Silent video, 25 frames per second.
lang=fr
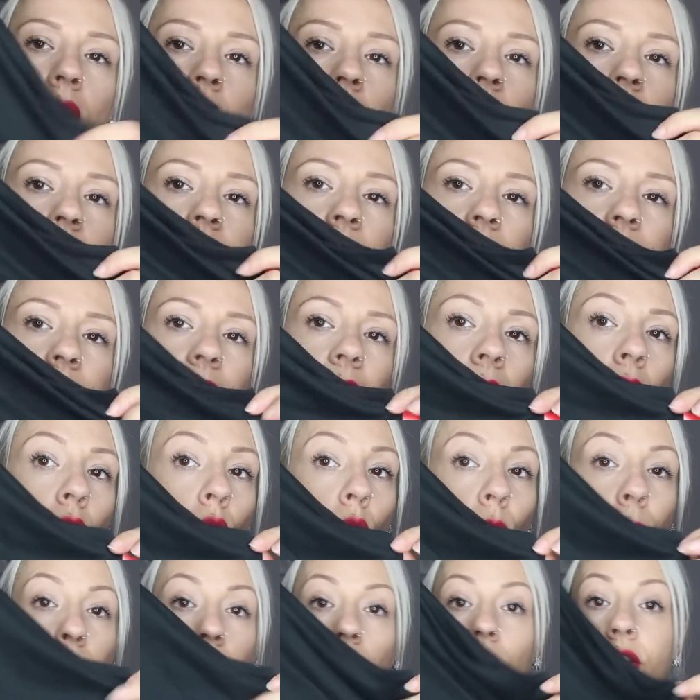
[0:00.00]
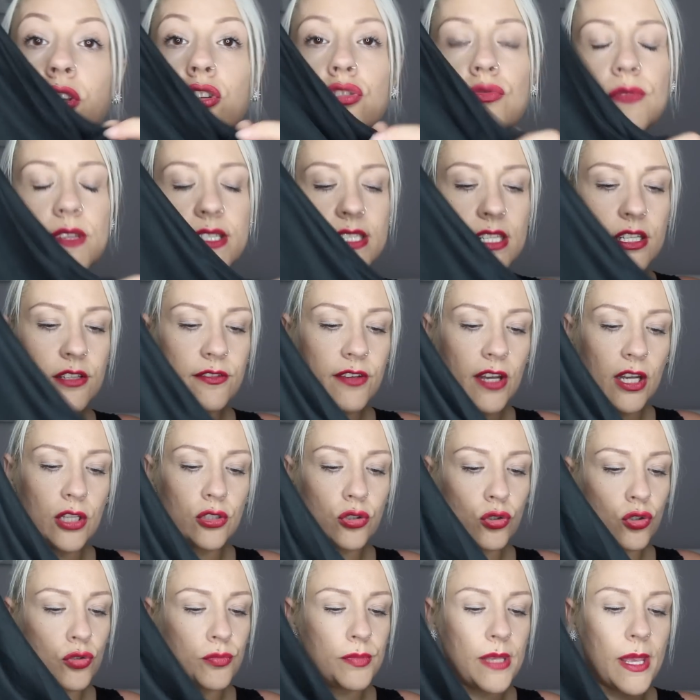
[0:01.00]
grand, ça sera à reprendre, je vais essayer de faire un
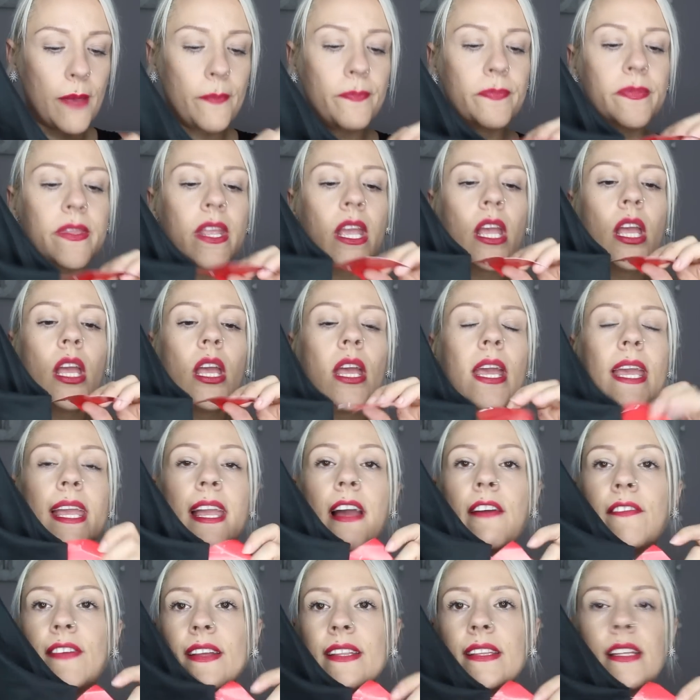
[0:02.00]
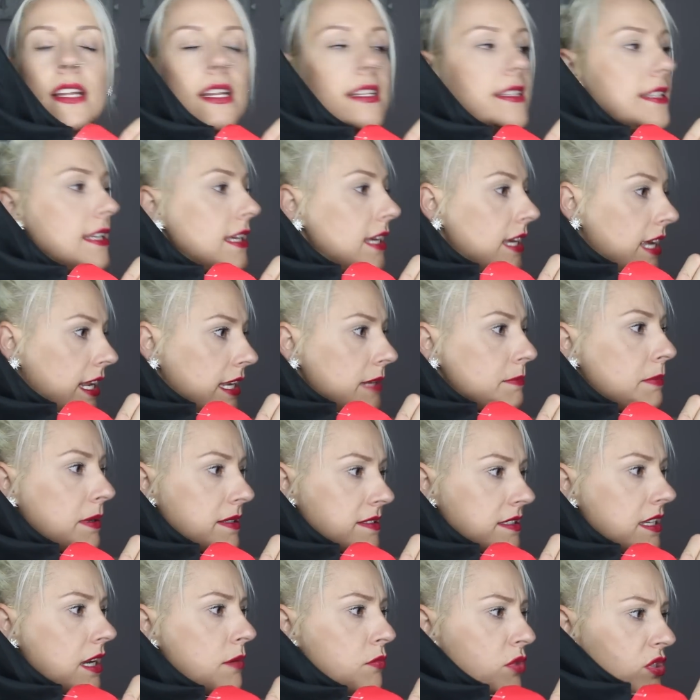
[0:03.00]
truc bien. Et en fait elle était, elle est
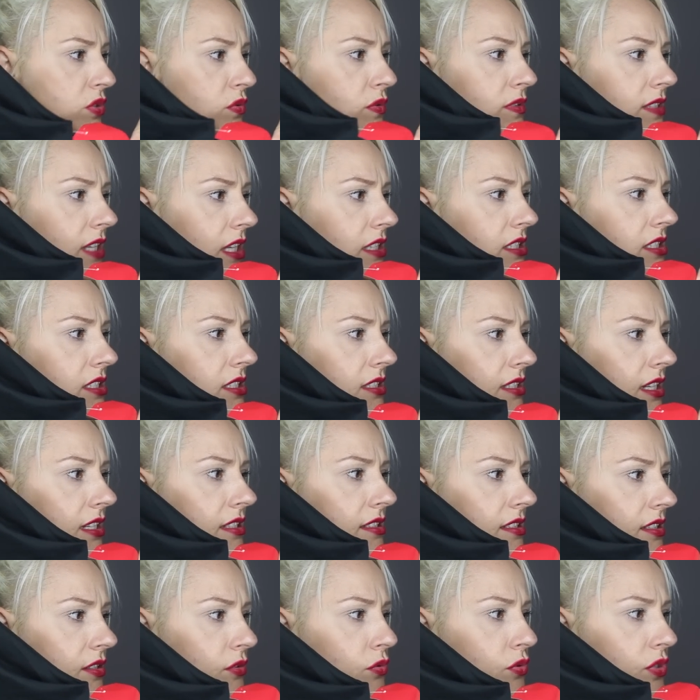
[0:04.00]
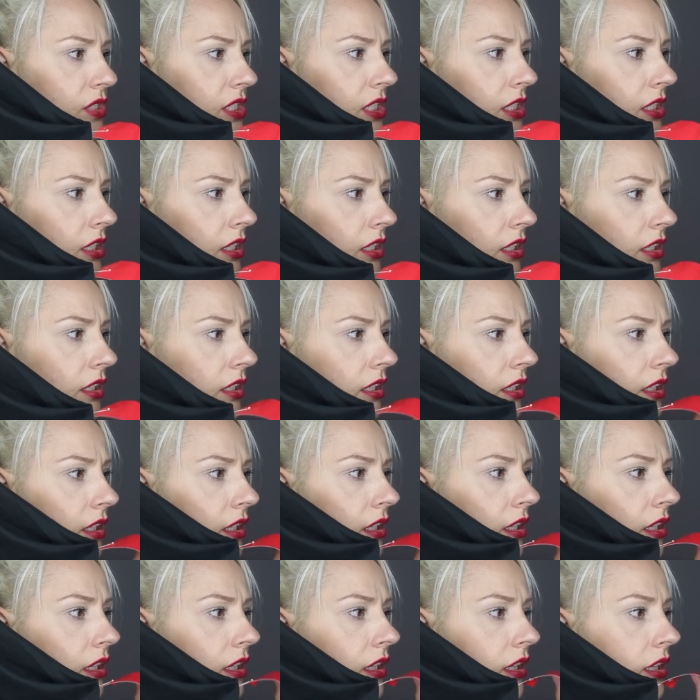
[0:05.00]
passée à moins 70 celle-ci aussi
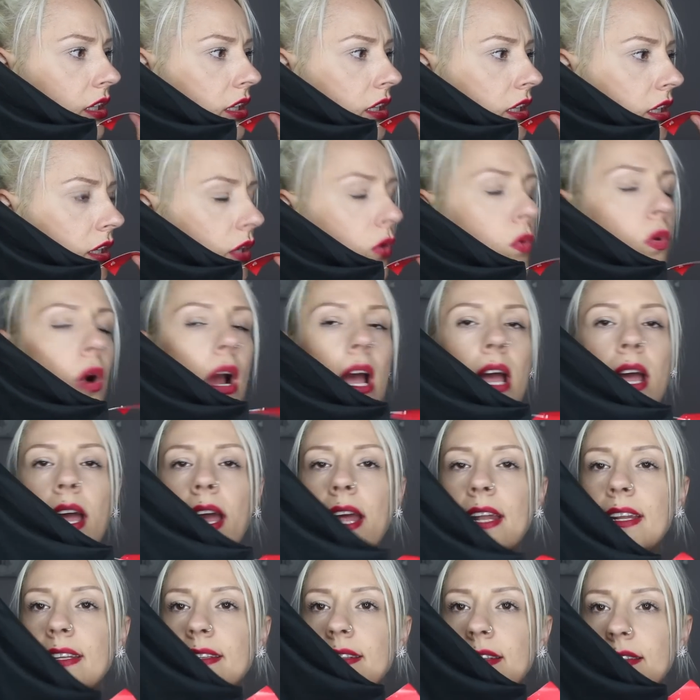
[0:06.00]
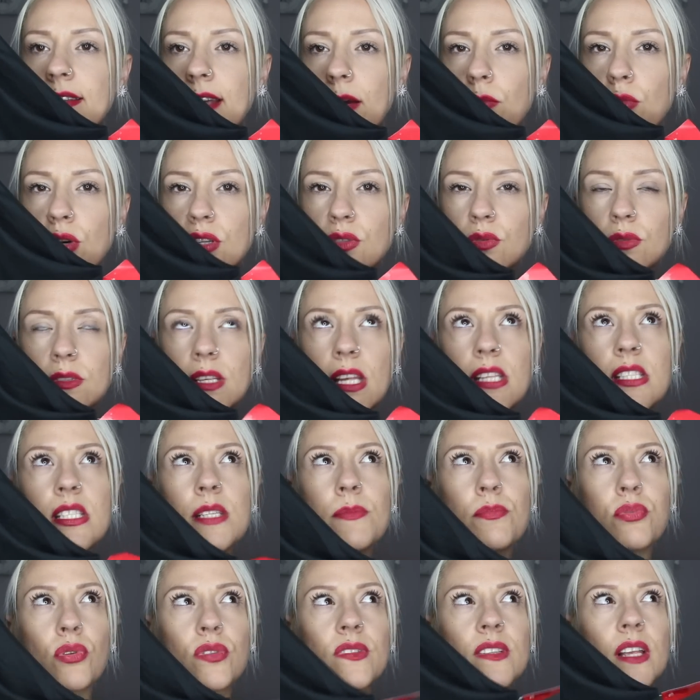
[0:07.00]
Ouais je pense. Ouais, elle était à moins
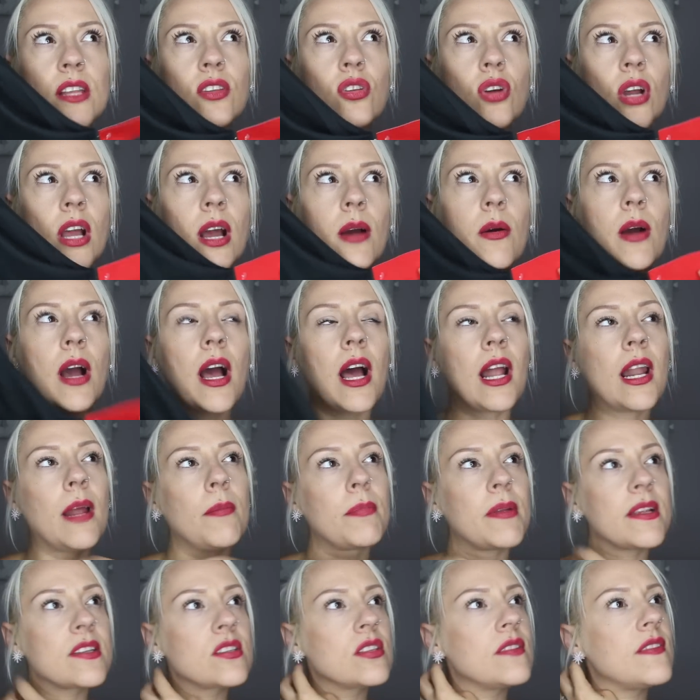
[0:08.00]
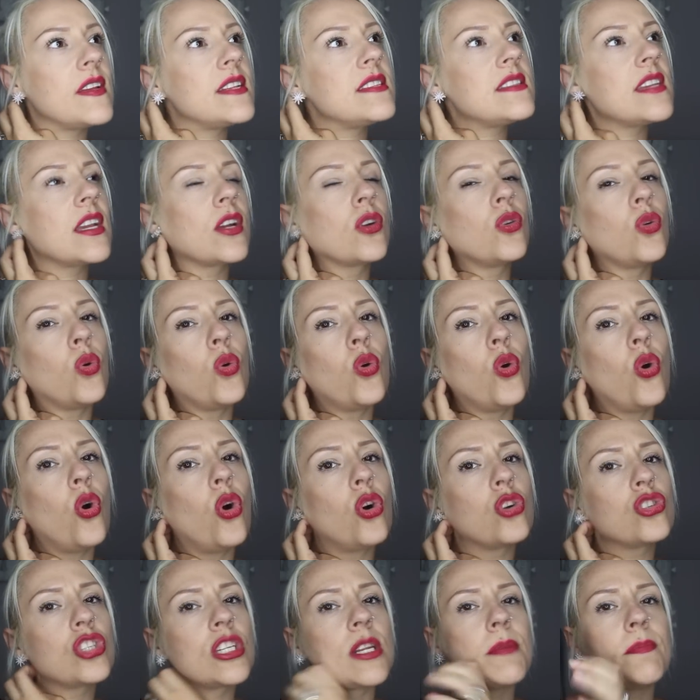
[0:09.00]
70% donc à, la place de 25 euros
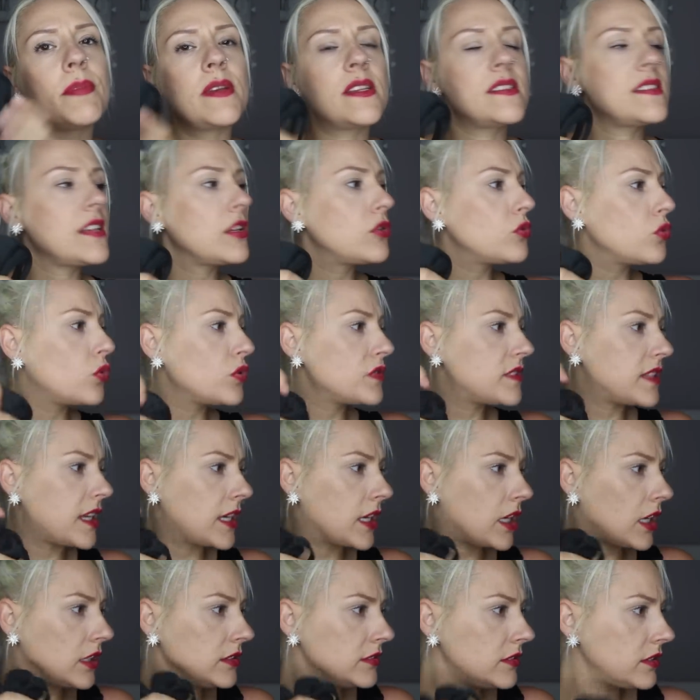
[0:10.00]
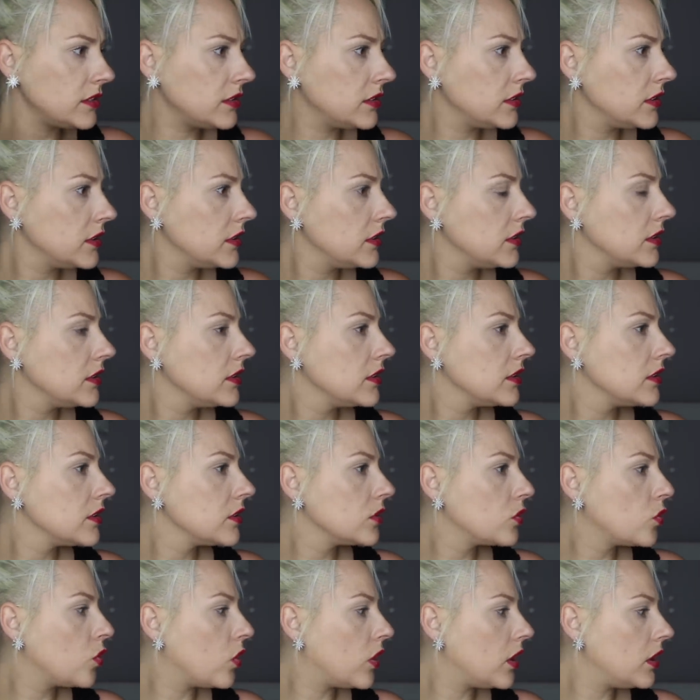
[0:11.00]
je l'ai payé 7,50 euros.
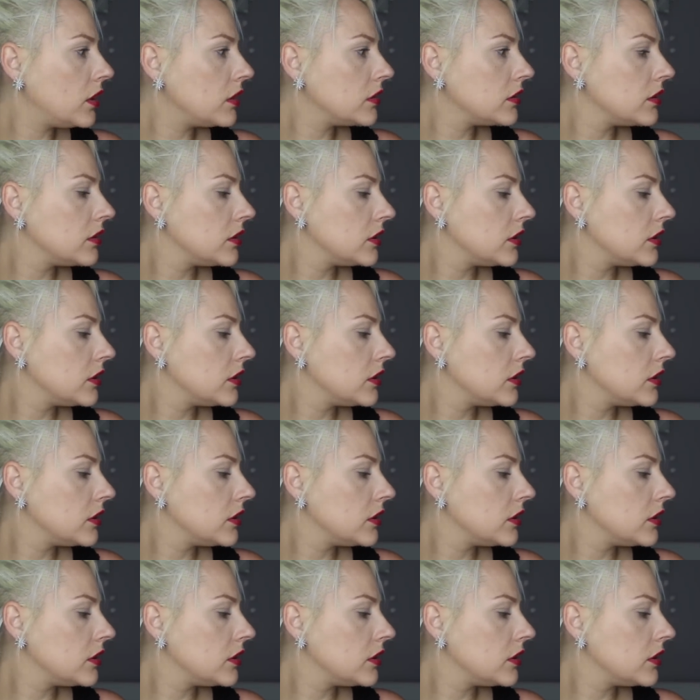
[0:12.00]
Quoi